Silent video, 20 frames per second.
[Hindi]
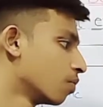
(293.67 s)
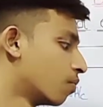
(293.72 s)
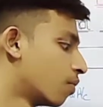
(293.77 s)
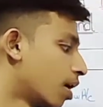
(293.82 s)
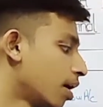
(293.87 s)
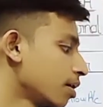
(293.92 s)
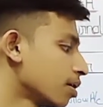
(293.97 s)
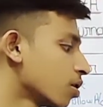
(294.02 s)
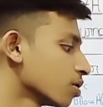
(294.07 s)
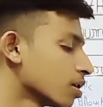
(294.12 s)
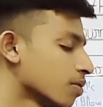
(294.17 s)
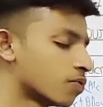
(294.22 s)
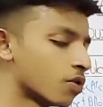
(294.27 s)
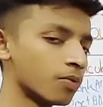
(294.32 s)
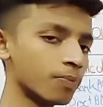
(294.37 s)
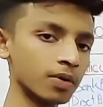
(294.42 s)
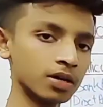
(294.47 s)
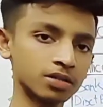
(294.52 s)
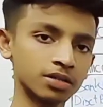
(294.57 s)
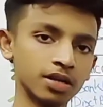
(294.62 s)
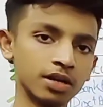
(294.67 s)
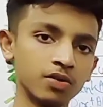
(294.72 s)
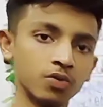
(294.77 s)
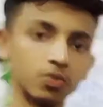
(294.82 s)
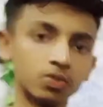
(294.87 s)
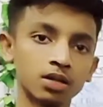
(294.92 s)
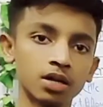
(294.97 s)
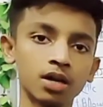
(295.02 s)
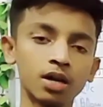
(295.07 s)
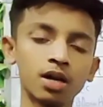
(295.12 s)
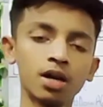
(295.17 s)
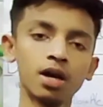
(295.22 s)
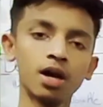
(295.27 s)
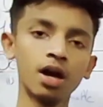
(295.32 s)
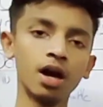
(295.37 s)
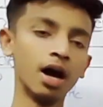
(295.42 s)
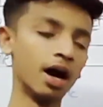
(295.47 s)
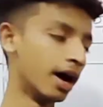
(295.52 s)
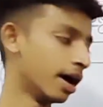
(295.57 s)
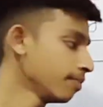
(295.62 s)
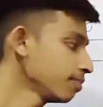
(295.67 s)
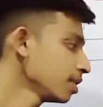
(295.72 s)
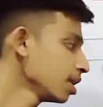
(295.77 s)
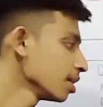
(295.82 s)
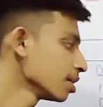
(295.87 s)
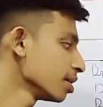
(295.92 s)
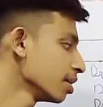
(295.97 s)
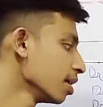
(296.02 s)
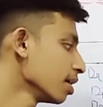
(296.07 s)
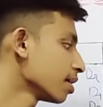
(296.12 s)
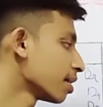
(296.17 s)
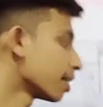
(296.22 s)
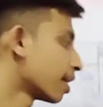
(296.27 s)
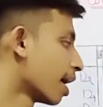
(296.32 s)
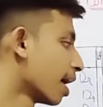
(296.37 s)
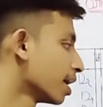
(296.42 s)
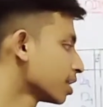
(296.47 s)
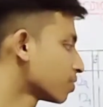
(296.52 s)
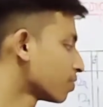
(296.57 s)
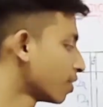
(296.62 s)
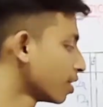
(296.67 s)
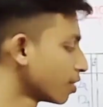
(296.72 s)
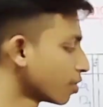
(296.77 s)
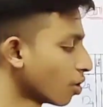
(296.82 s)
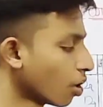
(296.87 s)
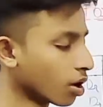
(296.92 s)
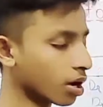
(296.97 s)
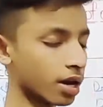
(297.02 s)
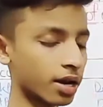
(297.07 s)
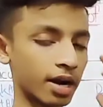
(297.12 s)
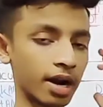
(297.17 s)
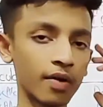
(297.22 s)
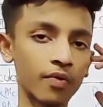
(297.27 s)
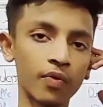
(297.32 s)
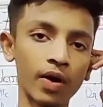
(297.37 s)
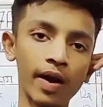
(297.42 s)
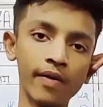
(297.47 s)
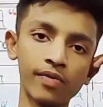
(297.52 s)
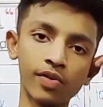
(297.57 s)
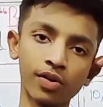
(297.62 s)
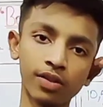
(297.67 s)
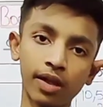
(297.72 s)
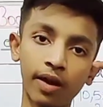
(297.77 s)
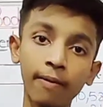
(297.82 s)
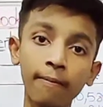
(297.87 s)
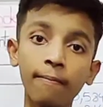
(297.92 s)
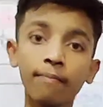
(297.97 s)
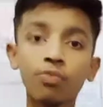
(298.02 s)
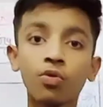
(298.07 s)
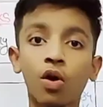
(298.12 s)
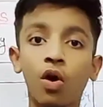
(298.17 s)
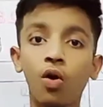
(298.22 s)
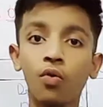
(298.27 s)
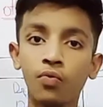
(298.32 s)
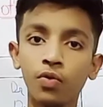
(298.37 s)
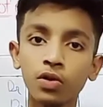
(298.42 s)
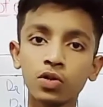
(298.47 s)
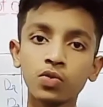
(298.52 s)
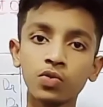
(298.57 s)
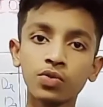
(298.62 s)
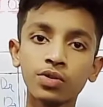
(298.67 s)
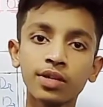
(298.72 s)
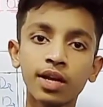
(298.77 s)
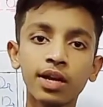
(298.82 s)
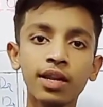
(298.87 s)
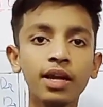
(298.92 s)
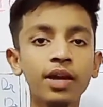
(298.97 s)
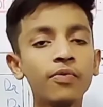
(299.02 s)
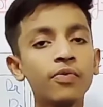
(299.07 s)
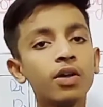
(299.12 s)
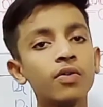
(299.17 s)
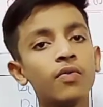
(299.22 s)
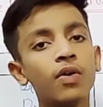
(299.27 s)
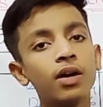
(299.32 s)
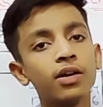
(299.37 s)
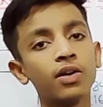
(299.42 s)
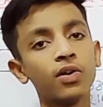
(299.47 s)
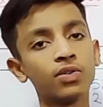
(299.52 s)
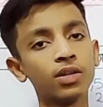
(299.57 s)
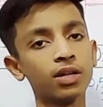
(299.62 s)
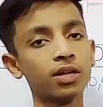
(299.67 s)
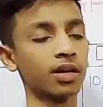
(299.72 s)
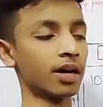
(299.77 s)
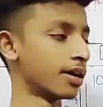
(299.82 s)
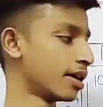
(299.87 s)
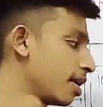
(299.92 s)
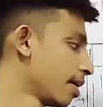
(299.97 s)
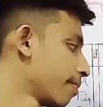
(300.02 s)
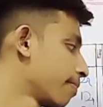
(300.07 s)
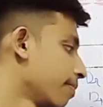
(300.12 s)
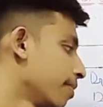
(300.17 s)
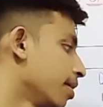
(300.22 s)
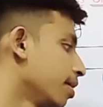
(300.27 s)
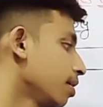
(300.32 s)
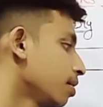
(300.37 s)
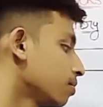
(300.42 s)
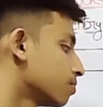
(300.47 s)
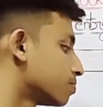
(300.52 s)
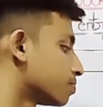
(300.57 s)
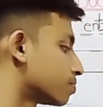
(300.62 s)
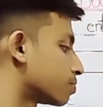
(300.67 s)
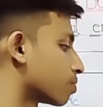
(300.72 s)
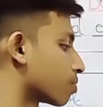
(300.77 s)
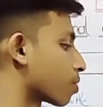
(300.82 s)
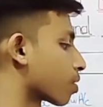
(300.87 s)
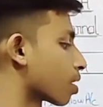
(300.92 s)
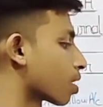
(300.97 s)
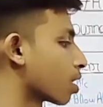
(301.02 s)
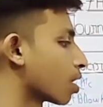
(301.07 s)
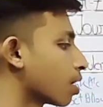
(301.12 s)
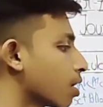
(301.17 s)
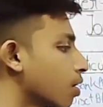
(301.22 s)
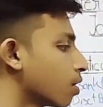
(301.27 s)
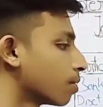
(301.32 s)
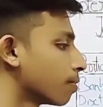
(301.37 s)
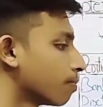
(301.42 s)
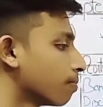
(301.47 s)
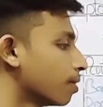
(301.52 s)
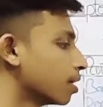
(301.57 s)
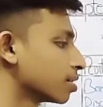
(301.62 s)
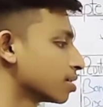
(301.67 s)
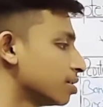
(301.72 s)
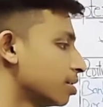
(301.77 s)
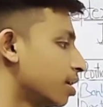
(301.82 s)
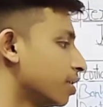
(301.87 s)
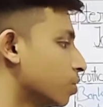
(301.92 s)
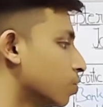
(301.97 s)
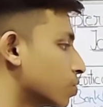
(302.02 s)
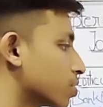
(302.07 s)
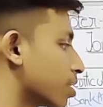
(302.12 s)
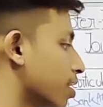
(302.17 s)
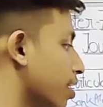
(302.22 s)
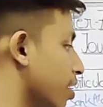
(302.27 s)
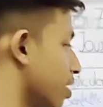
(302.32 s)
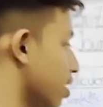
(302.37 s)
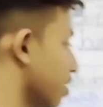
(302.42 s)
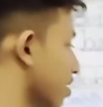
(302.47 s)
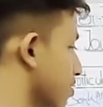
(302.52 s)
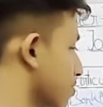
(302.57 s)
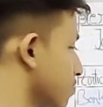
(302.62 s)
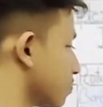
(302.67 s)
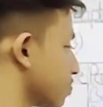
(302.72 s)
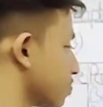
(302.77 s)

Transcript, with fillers: वन थाउजेंड फॉर पर्सनल यूज़ हम देखिए कैश विड्रॉ कर रहे हैं फाइव थाउजेंड ऑफिस यूज के लिए फिर वन थाउजेंड कर रहे हैं अपने पर्सनल यूज के लिए